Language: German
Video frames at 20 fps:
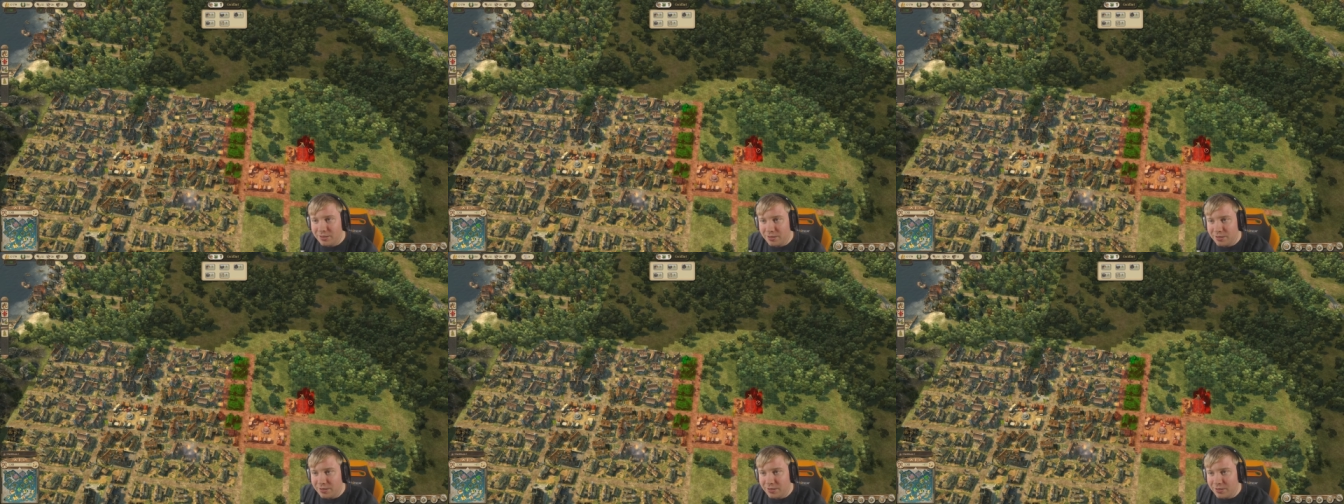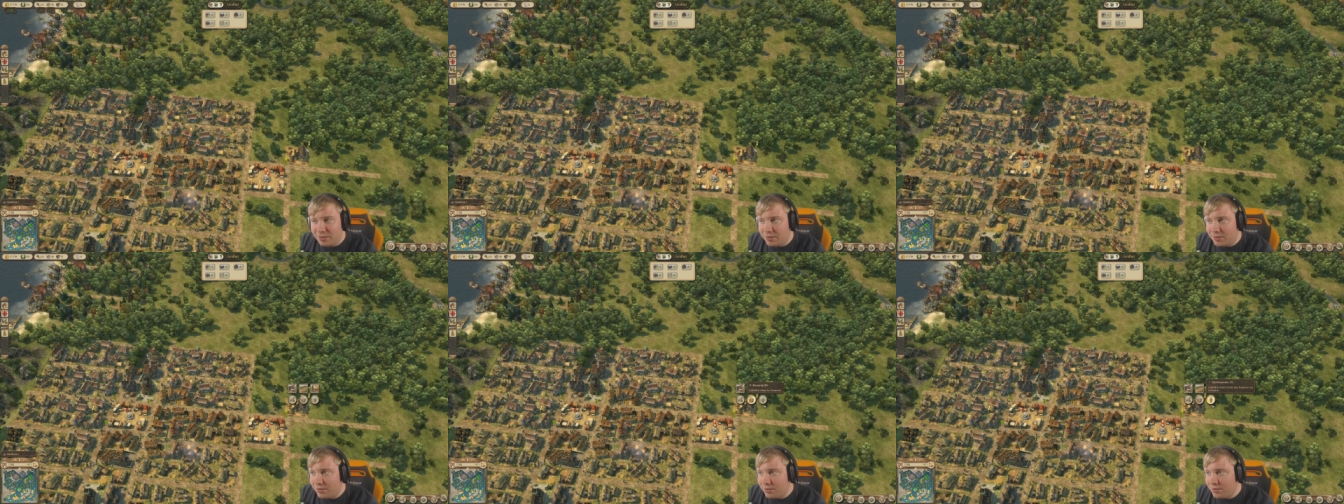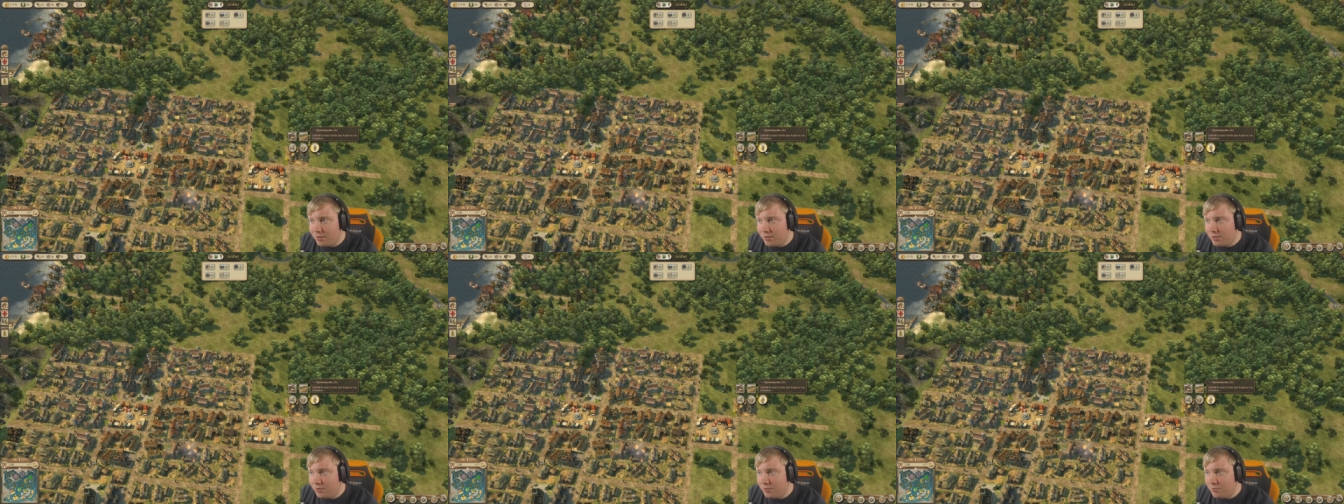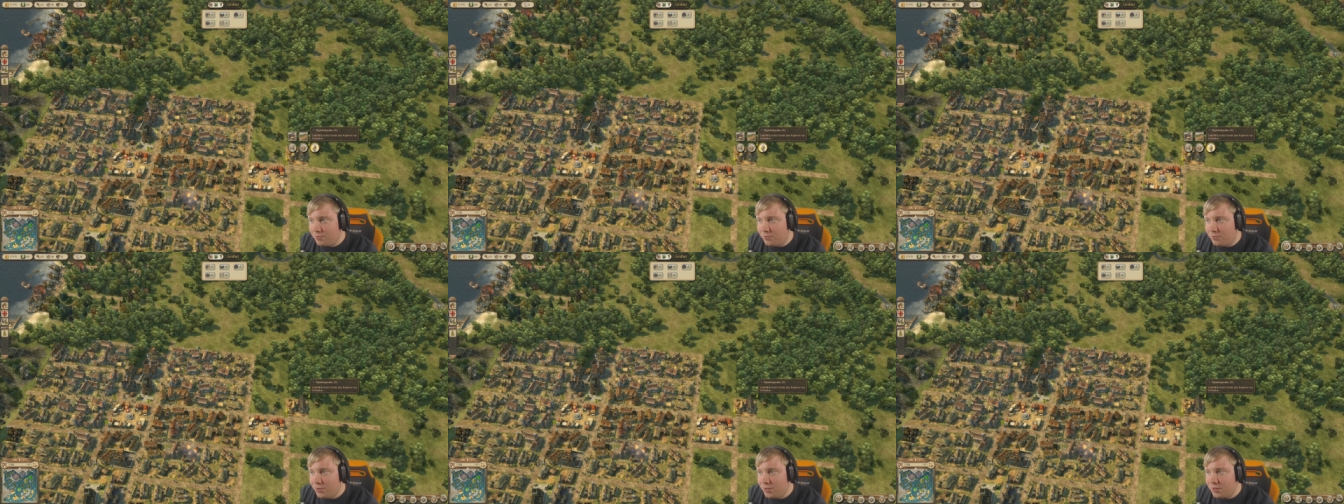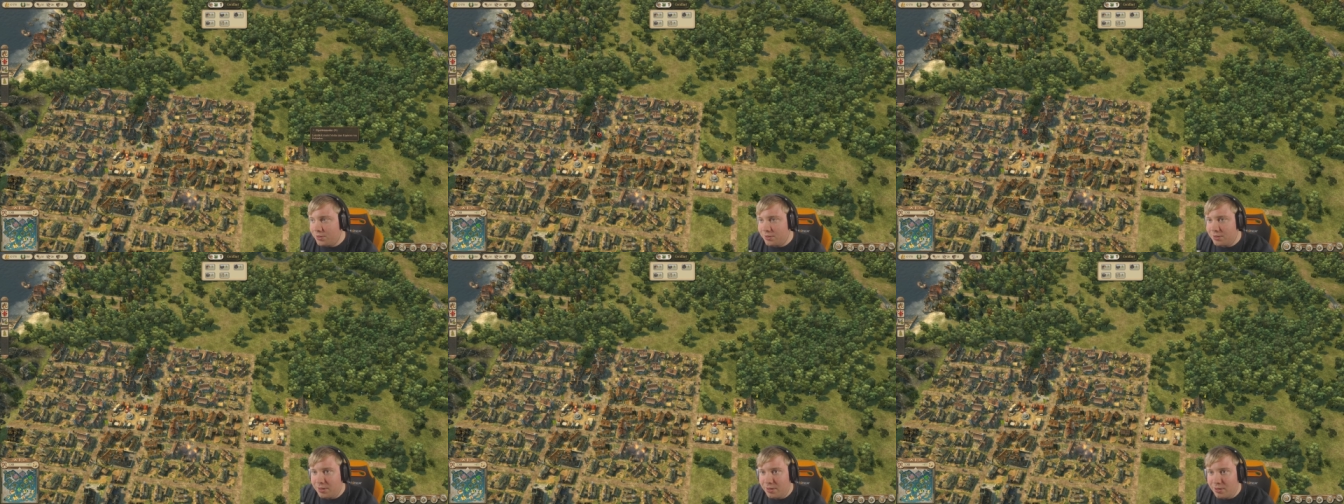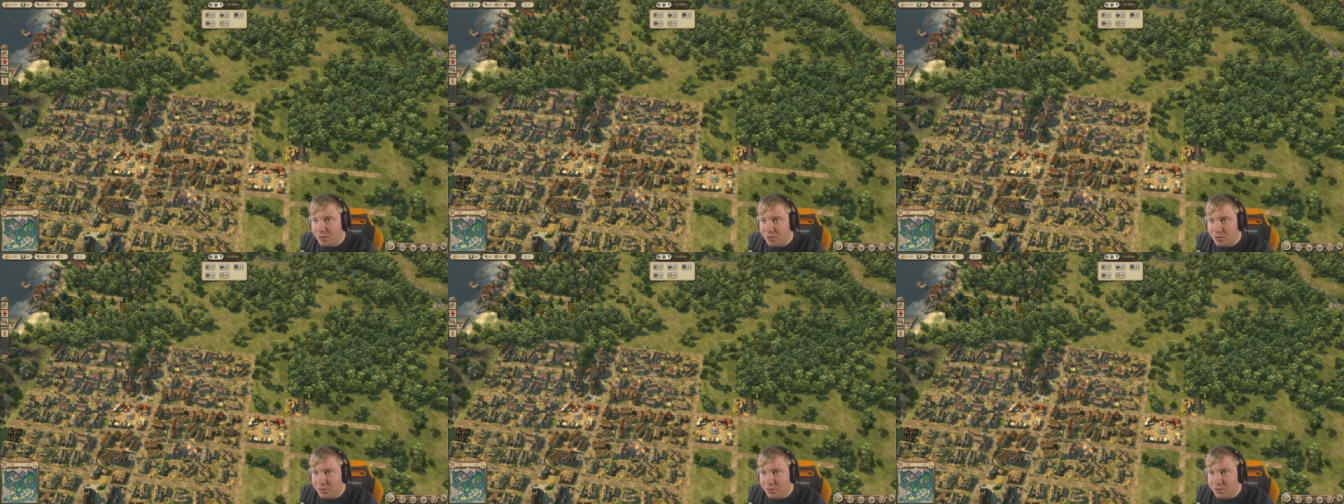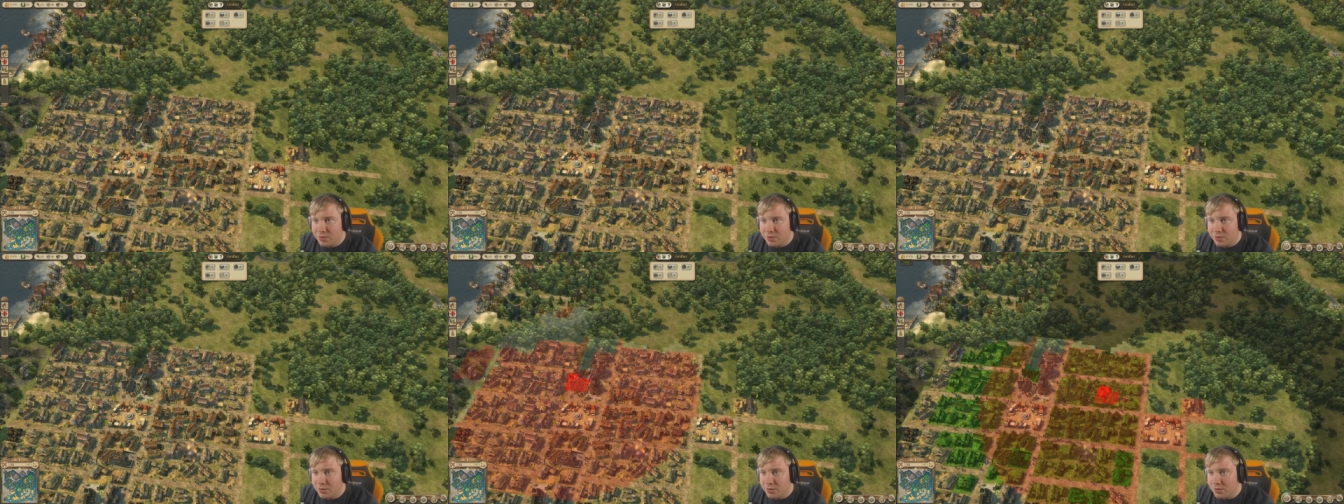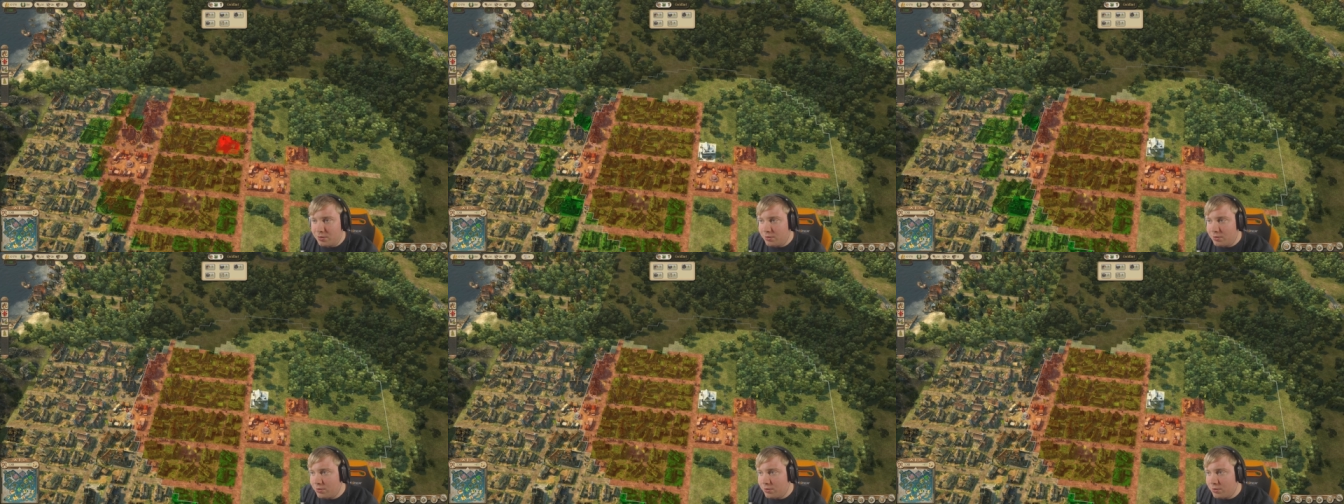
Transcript: Äh, Blitzhaus...